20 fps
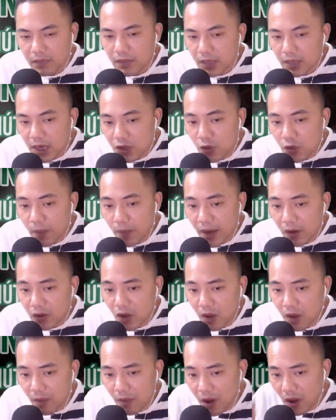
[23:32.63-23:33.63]
Thế chúng mày có
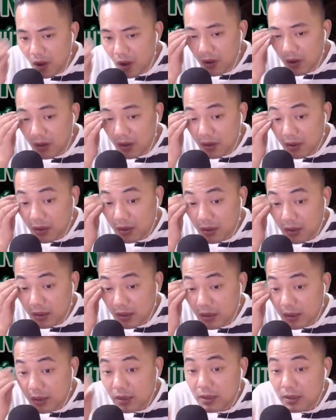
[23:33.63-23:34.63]
tò mò
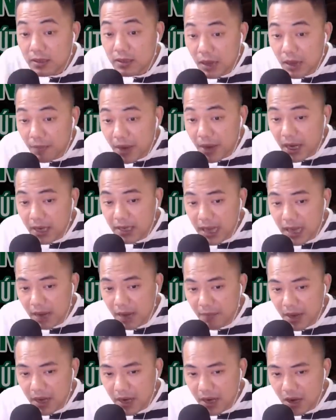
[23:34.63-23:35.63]
chẳng biết cái xác
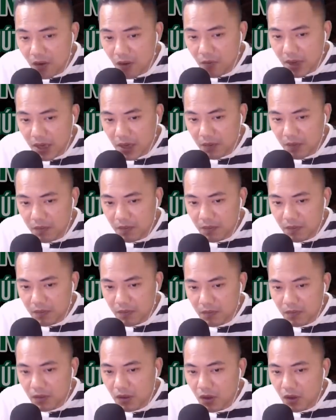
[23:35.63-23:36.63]
biến đi đâu mất không?
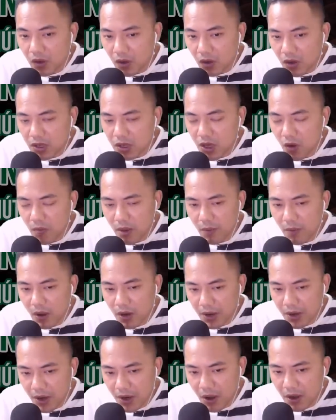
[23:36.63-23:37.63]
Còn con xấu mà mọi
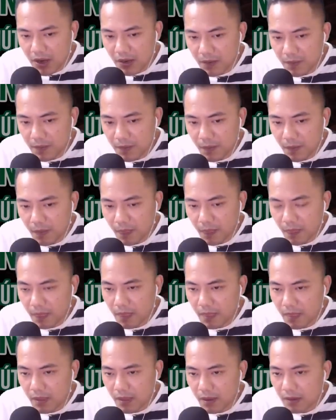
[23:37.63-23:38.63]
người nói
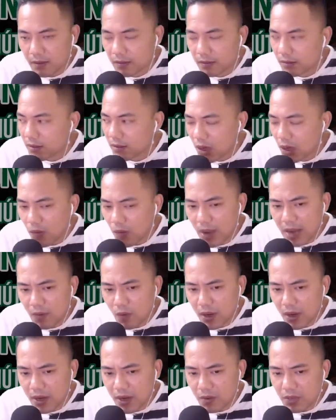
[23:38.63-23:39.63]
thì công an
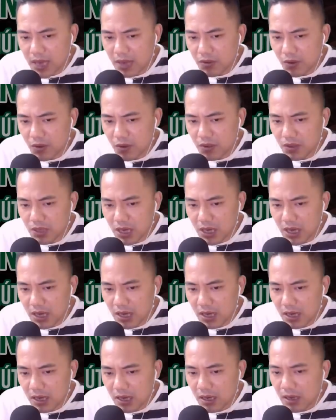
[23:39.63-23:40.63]
qua điều tra rồi còn gì.
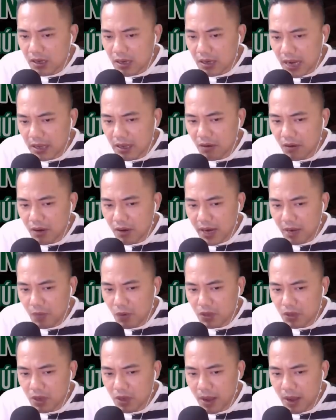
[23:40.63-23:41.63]
Nãy tao nghe
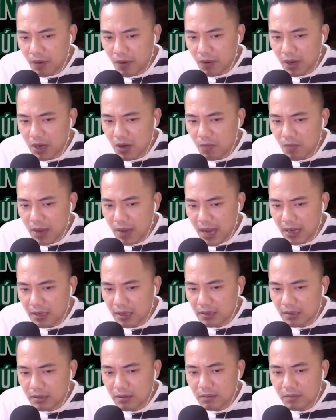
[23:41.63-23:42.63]
bố tao bảo là công an
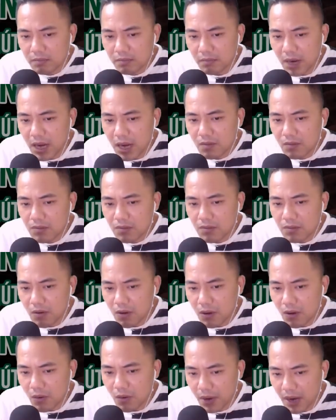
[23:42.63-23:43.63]
mời ông Sáu
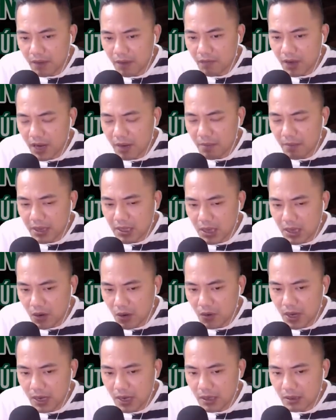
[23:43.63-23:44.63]
ở huyện về bắt
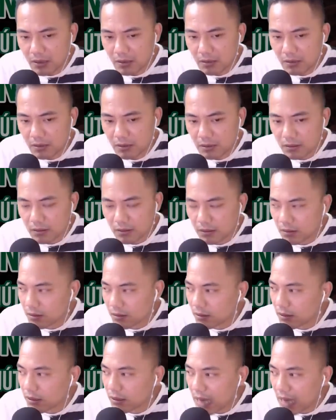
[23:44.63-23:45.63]
xấu đấy.
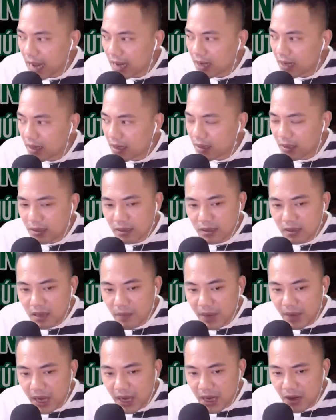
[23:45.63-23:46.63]
Này, thế
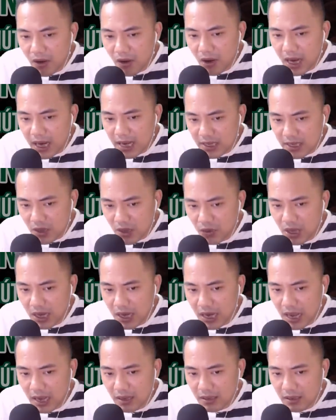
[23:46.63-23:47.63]
mày nghĩ nó là cá sấu thật
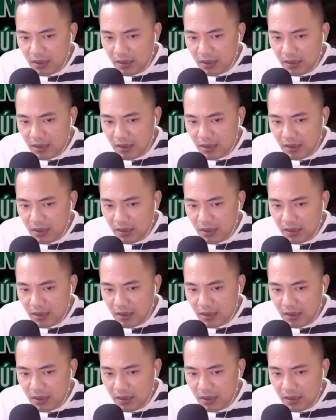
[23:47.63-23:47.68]
à?